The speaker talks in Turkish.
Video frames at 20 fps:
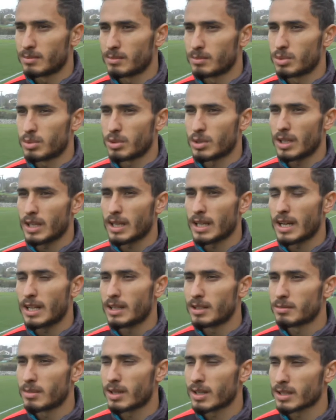Buraya
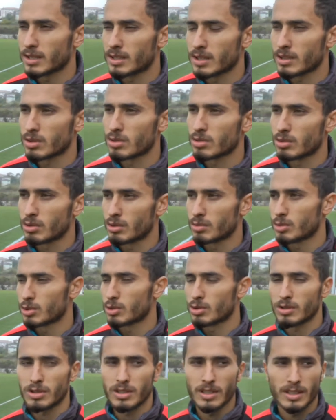geldim arkadaşlık uyumu
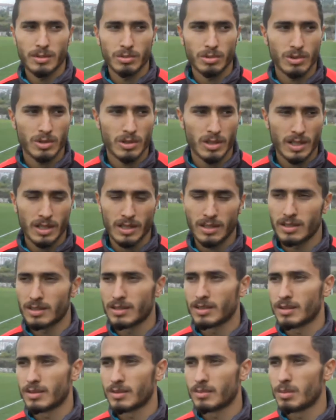çok iyi burada.
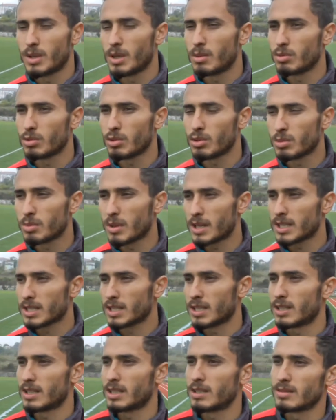Memnunum her
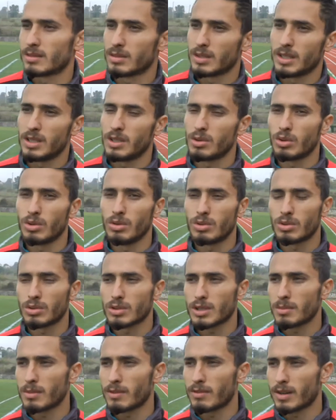şeyden. İyi
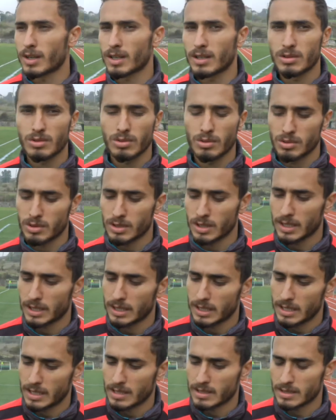oynuyoruz ama fakat sonucu
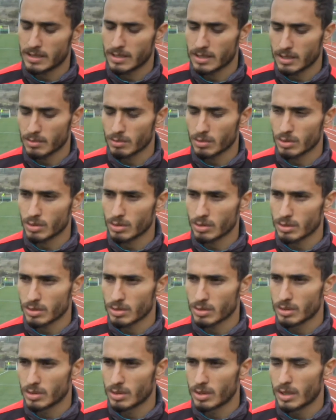yansıtamıyoruz.